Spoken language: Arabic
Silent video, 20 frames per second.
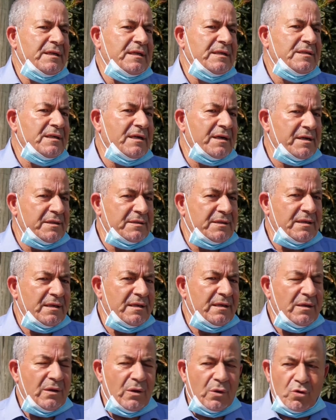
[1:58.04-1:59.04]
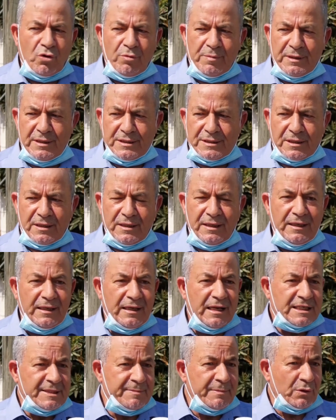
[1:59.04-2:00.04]
إدارة الحكومة الإسرائيلية
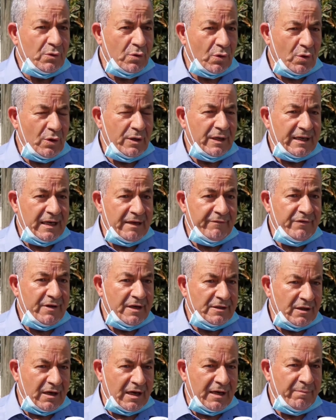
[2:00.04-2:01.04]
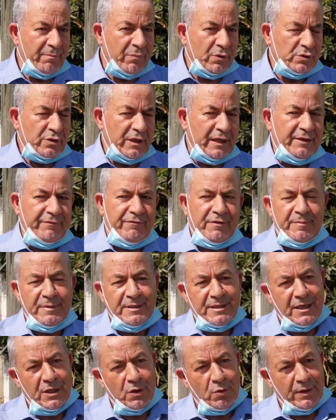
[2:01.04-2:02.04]
لأزمة كورونا كان فيها تخبط يعني في
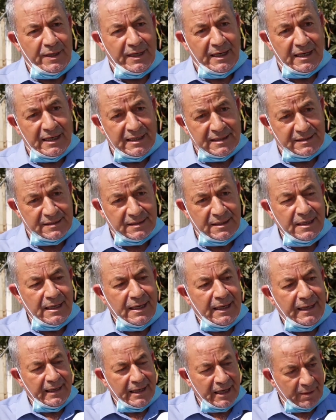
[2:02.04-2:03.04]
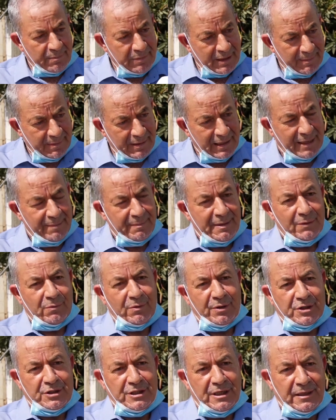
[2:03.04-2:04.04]
البداية هو انحاز لأرباب العمل
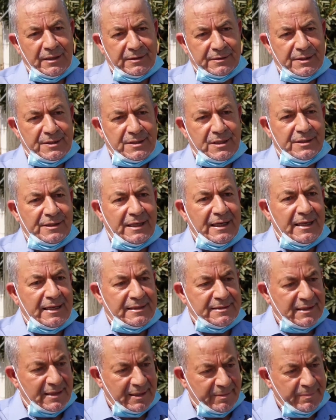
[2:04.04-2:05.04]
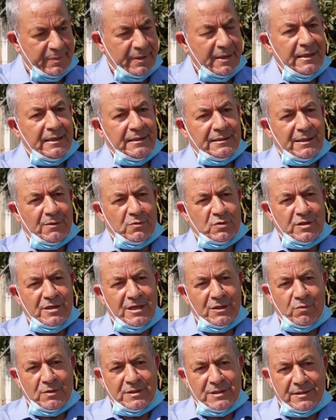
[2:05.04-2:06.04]
ورجال الاقتصاد على حساب
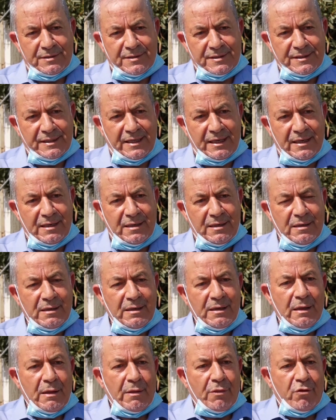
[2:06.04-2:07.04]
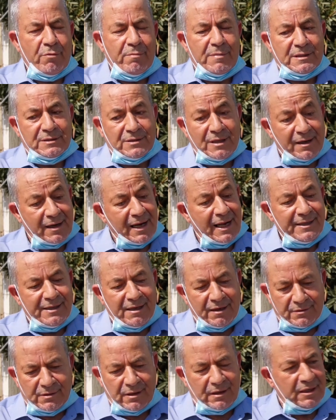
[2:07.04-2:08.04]
توصيات وزارة الصحة ثم اضطر أن
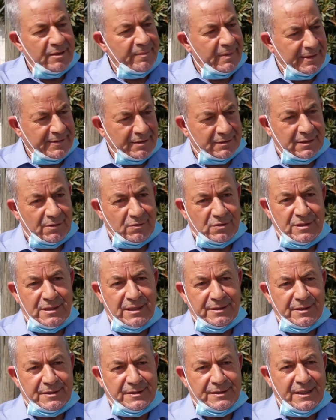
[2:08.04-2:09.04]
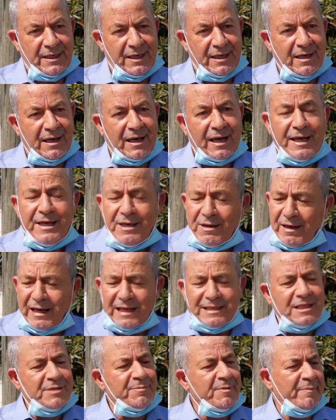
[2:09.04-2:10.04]
يرضخ لبعض التوصيات الصحة غير
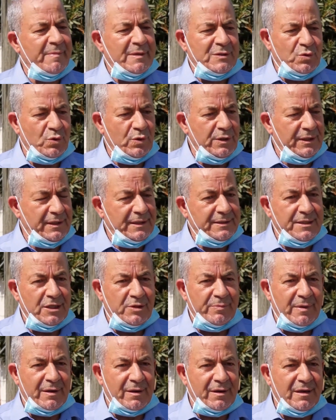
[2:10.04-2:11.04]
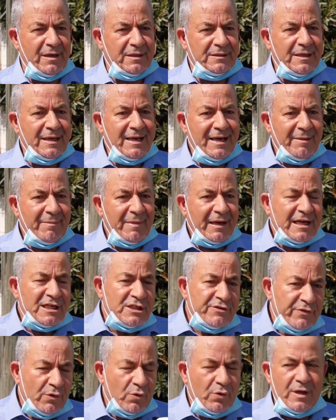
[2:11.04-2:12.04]
عدد من المسؤولين عدة مرات ما
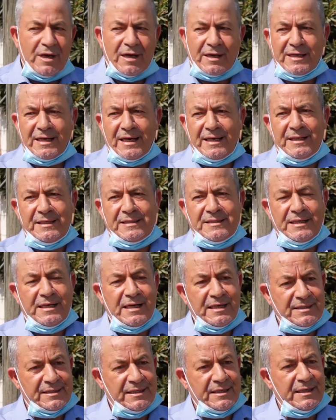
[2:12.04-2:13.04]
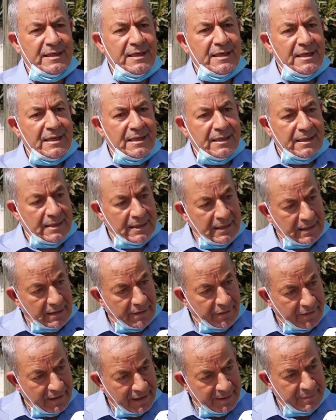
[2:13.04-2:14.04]
كانش في هناك يعني سياسة
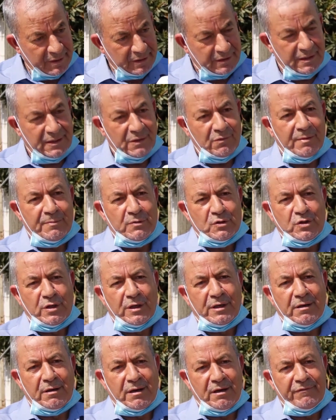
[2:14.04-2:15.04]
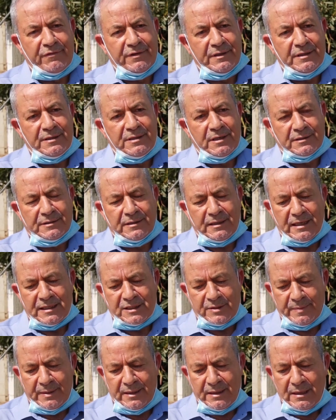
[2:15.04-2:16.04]
آه، ثابتة ومستقرة في إدارة
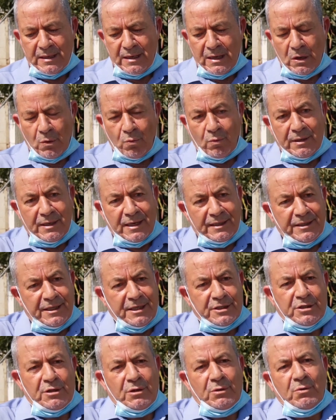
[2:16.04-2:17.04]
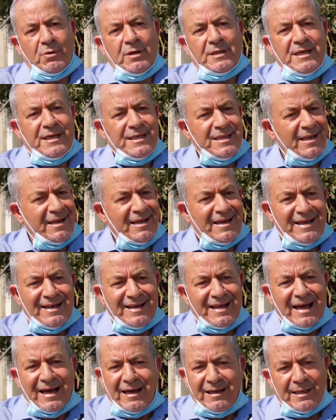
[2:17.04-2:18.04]
الأزمة والنتيجة أنه لدينا
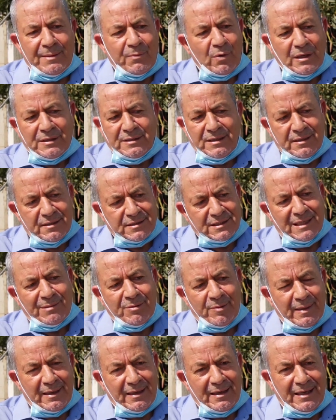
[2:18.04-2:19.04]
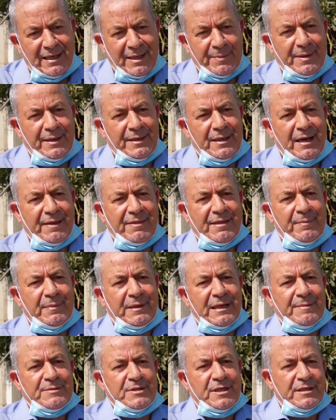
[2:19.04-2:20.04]
الآن أعلى معدل إصابة بالعالم يعني أكثر
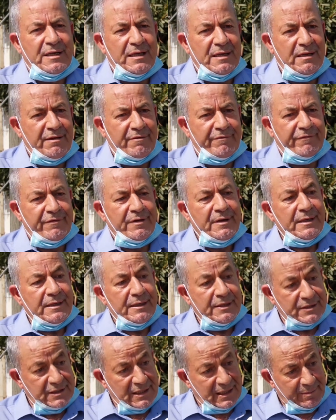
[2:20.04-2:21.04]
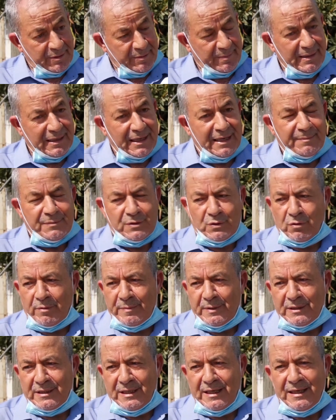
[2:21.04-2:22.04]
من خمسة ألاف إصابة بالأمس
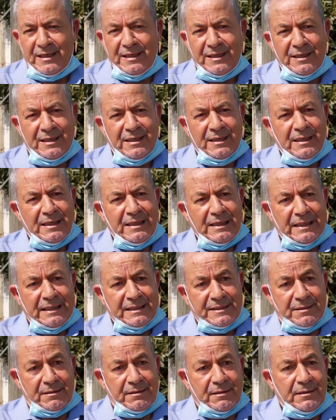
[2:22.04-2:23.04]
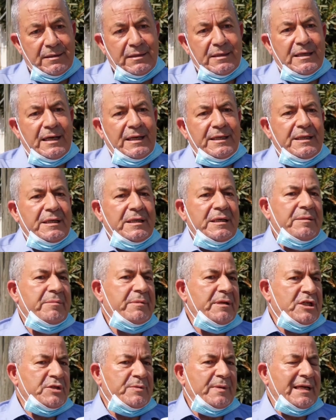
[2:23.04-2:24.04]
وبالتالي إسرائيل يعني
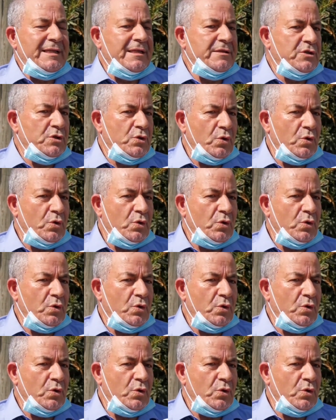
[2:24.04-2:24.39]
بالنسبة لعدد